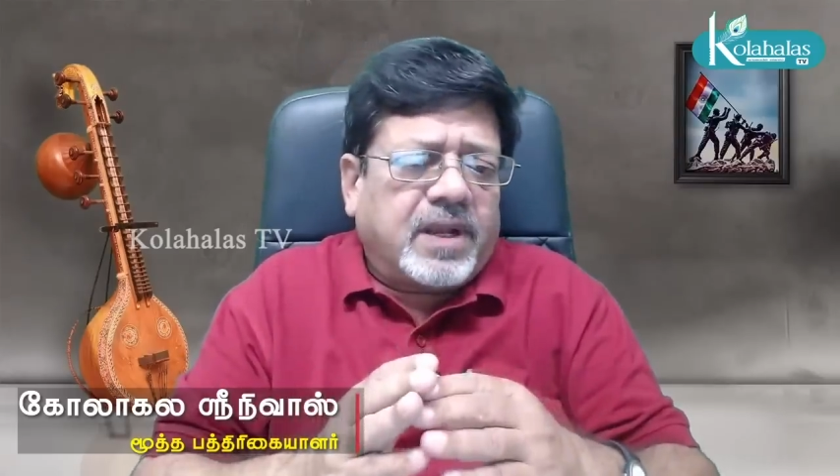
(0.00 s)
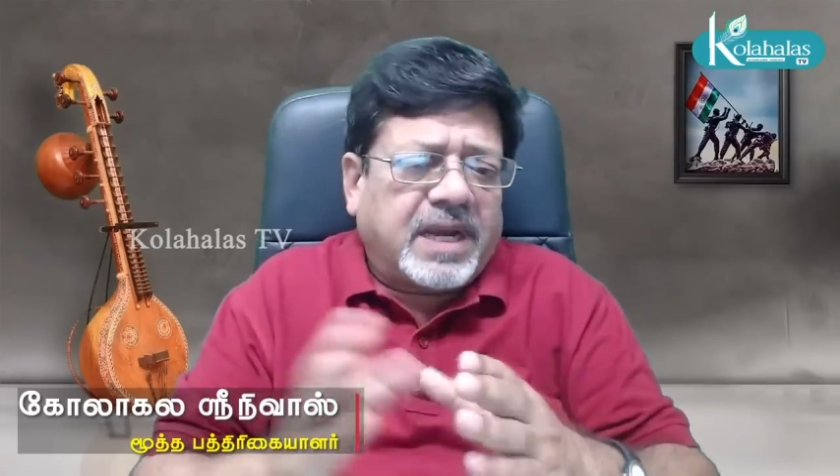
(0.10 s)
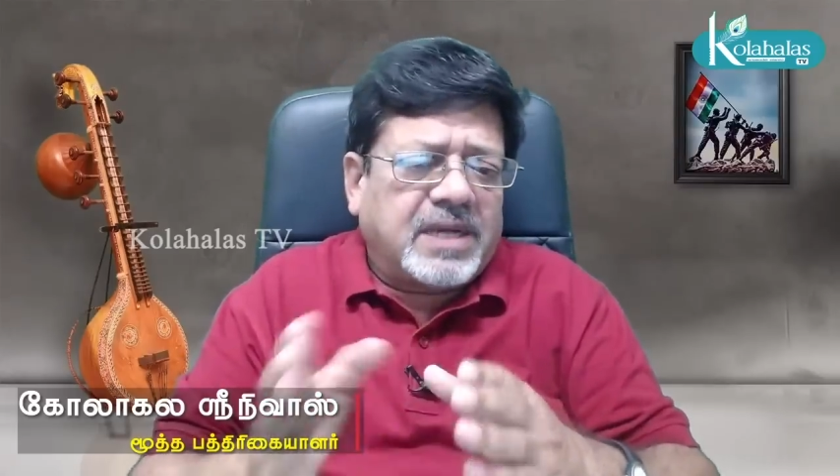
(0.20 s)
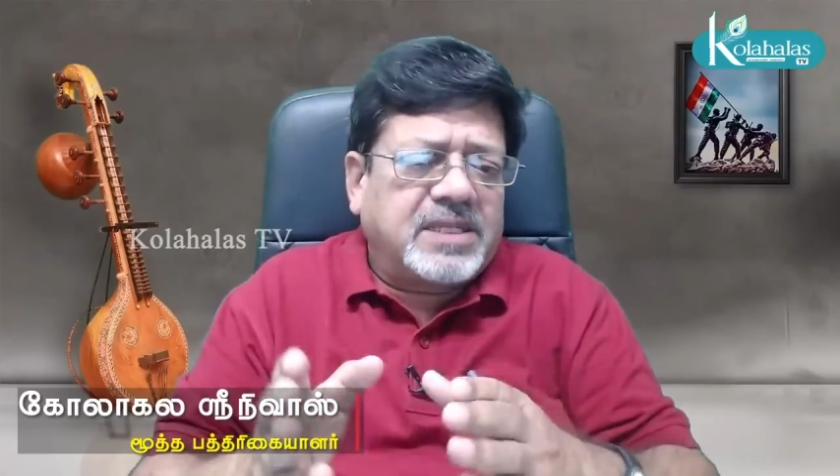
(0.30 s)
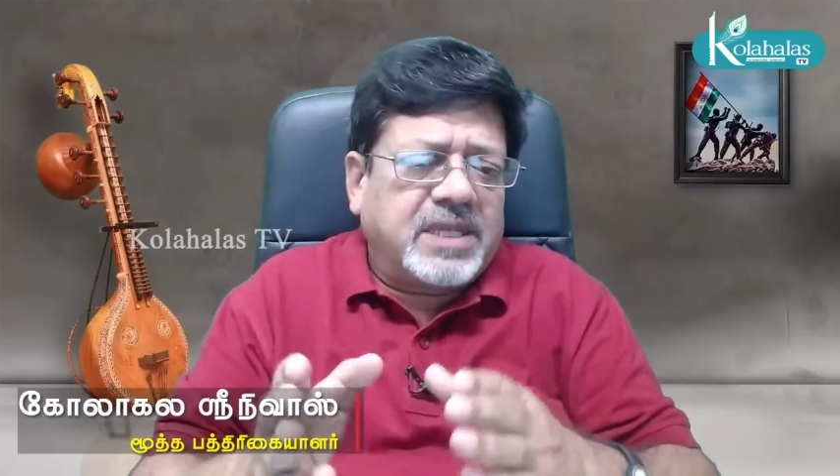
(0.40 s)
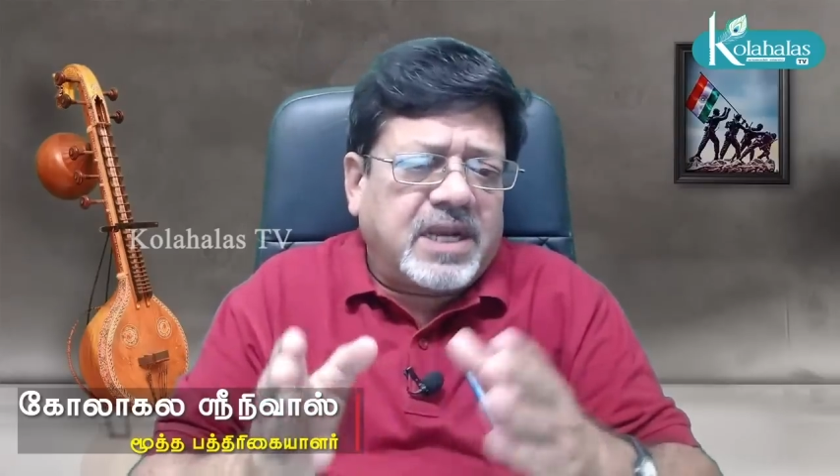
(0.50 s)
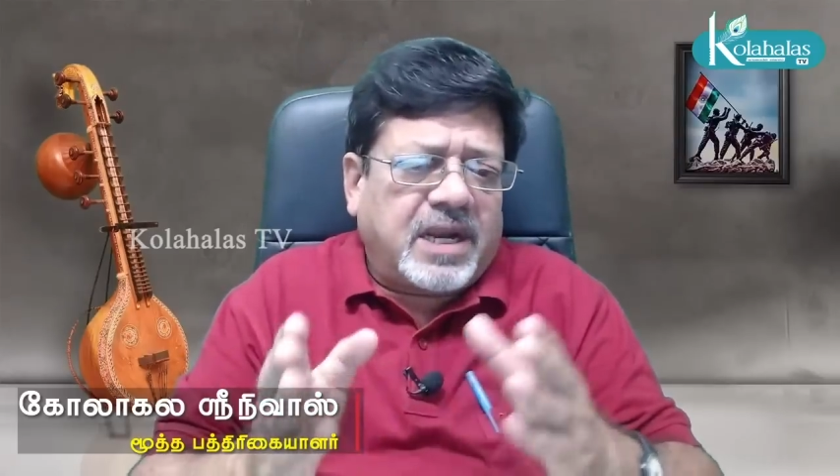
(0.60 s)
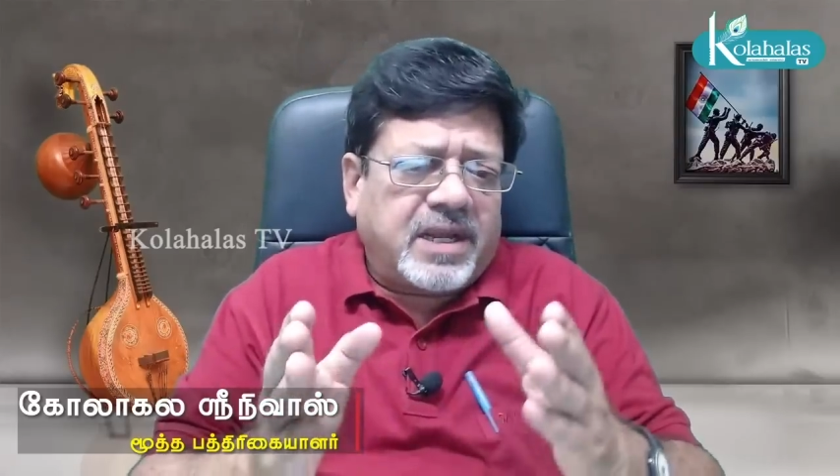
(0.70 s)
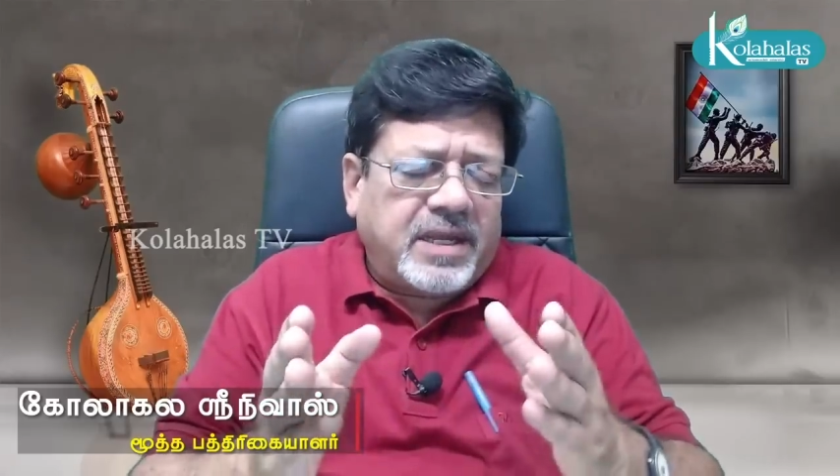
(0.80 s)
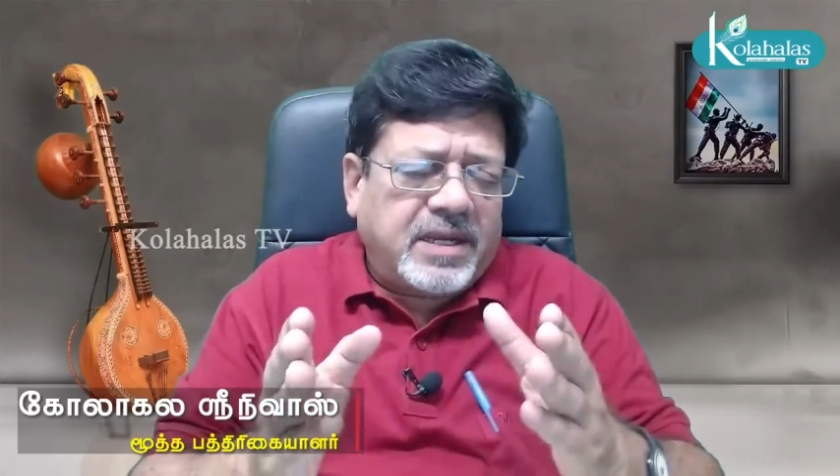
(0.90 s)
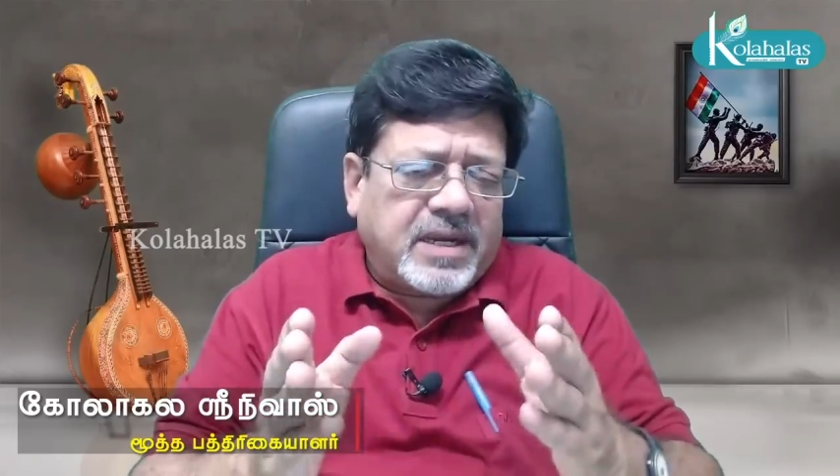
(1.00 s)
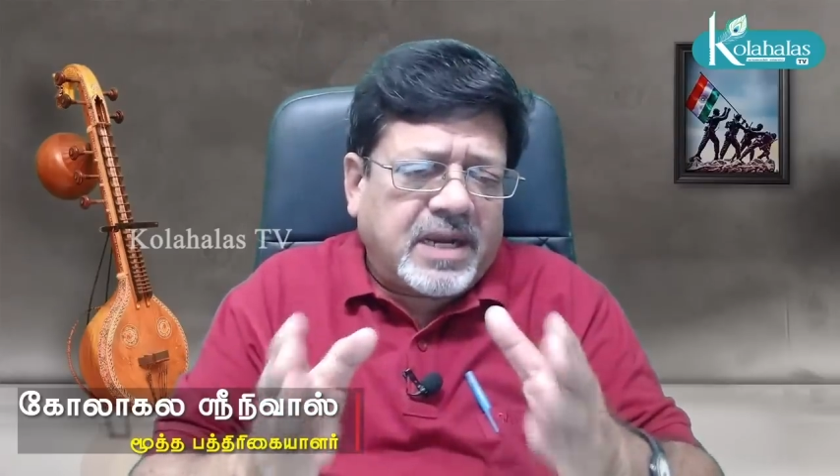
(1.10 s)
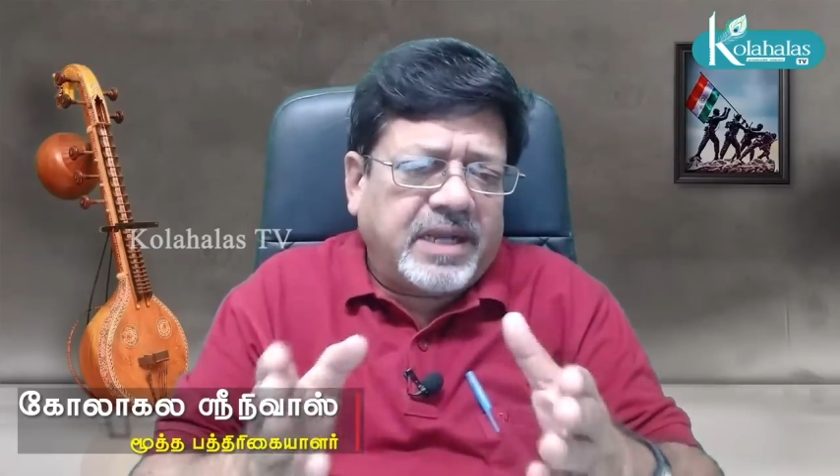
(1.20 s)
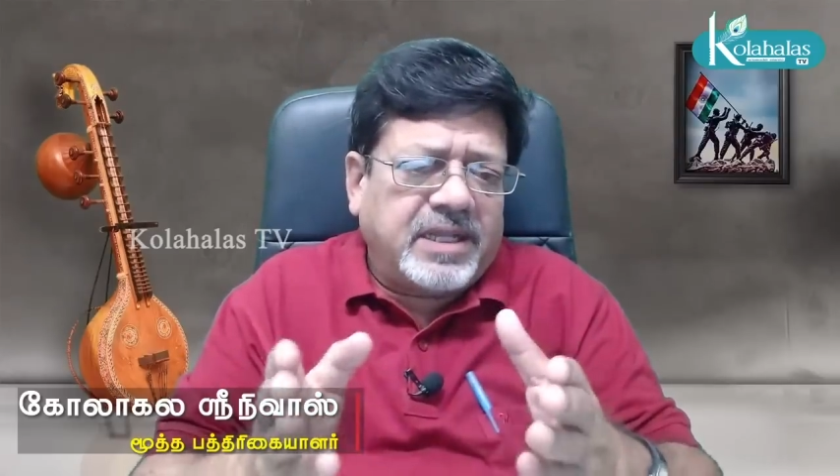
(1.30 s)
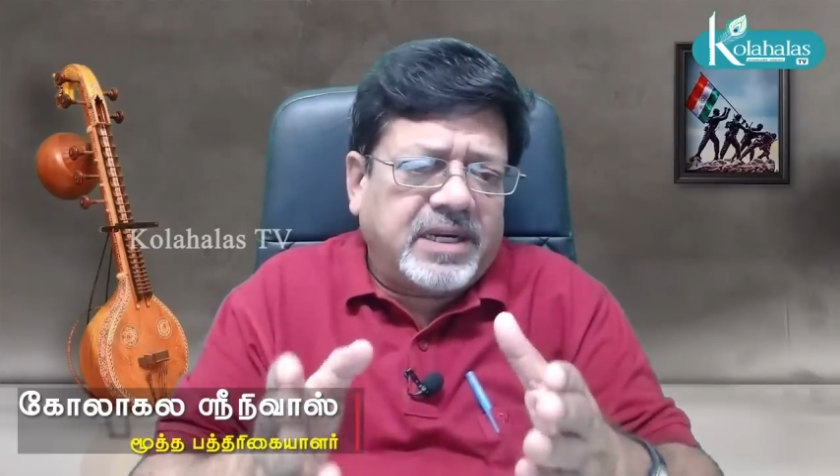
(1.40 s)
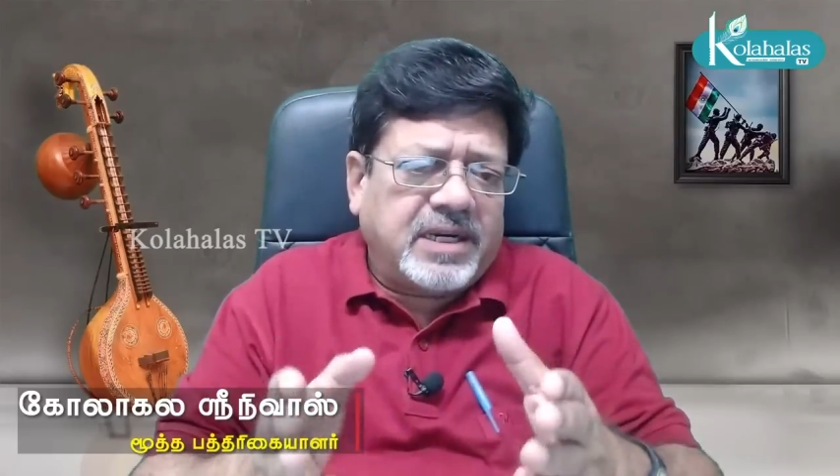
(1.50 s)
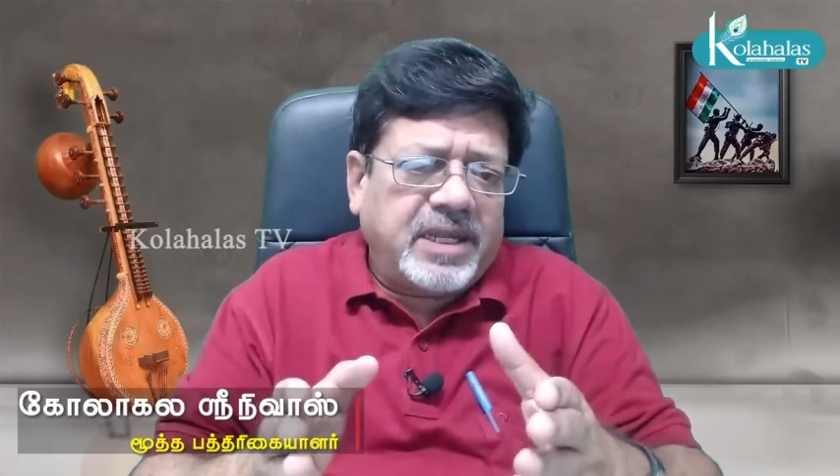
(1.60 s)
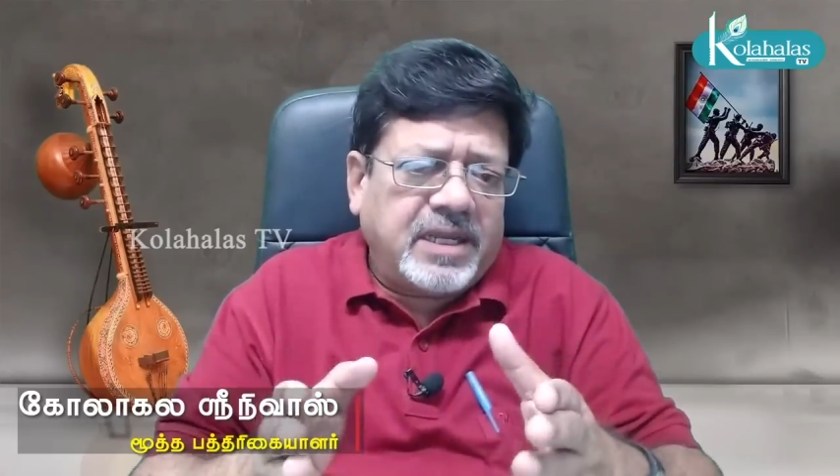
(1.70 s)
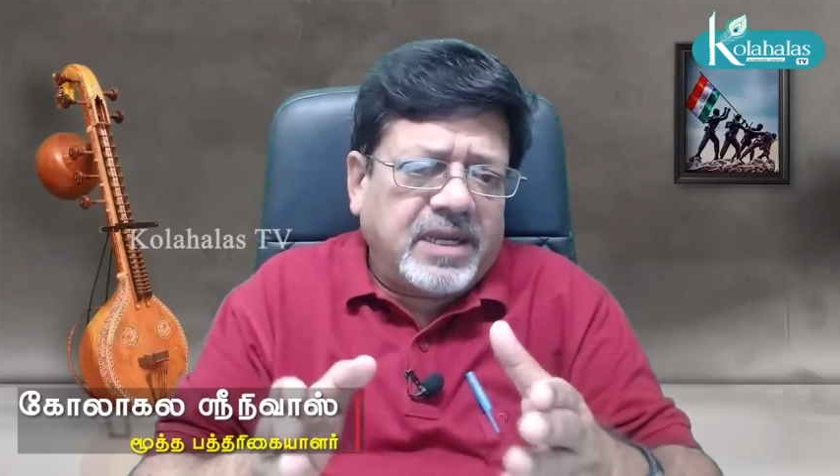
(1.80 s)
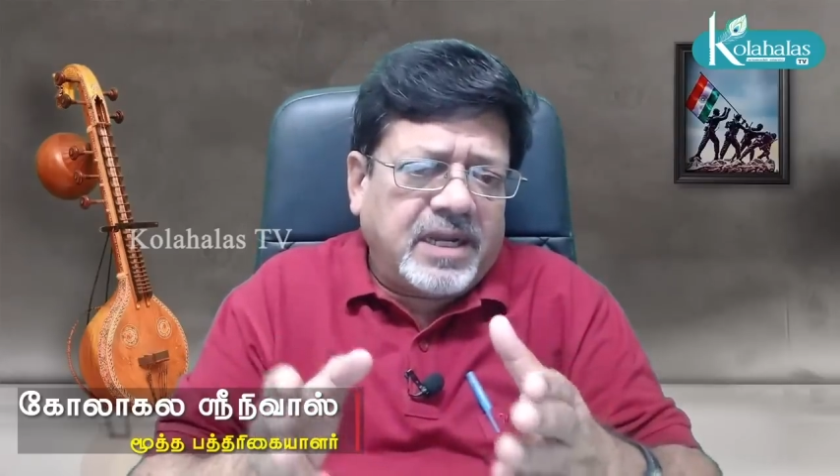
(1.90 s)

கரன்சிக்கான காகிதங்களை